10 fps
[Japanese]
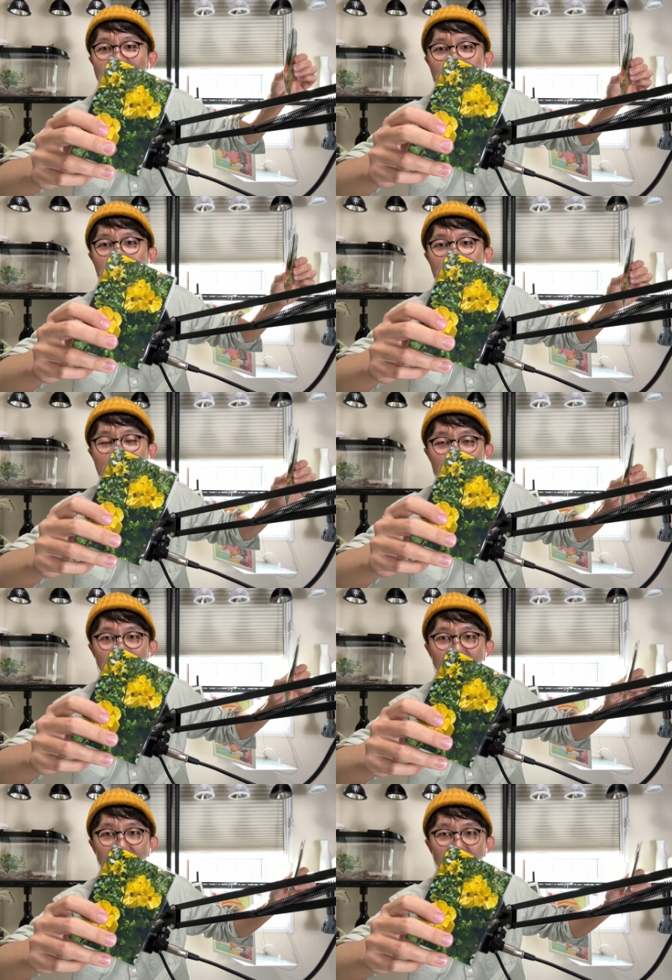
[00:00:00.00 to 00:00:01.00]
ね、1000
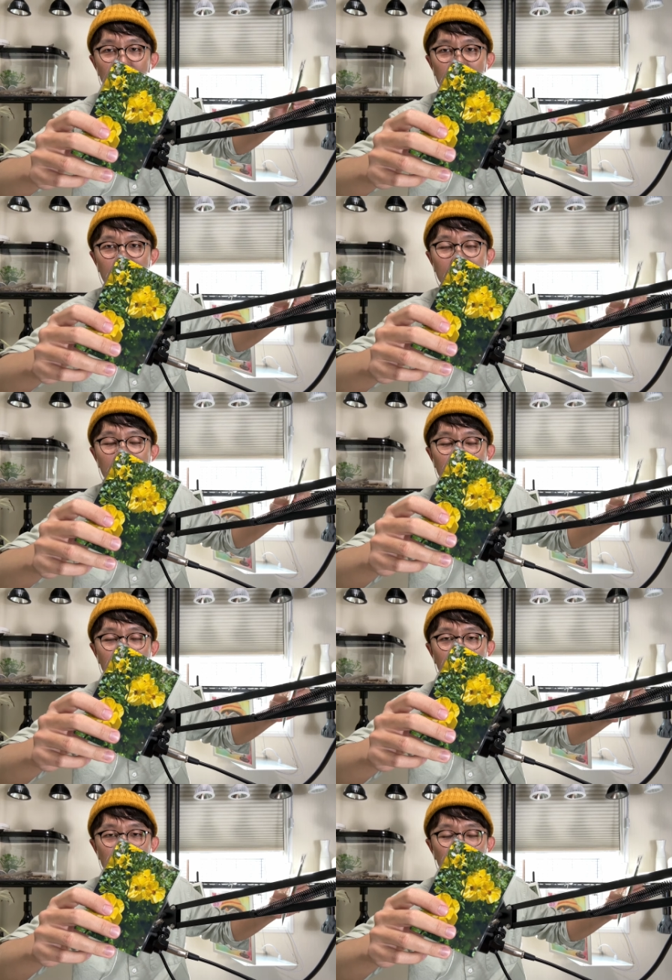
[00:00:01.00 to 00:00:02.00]
円でもね、結
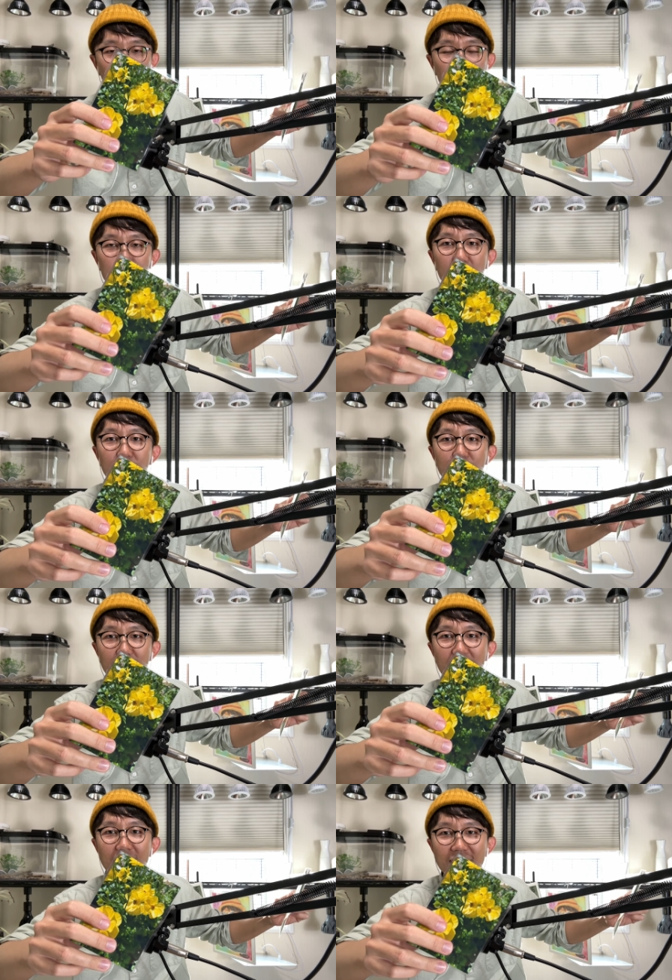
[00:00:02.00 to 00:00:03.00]
構トントンなのよね。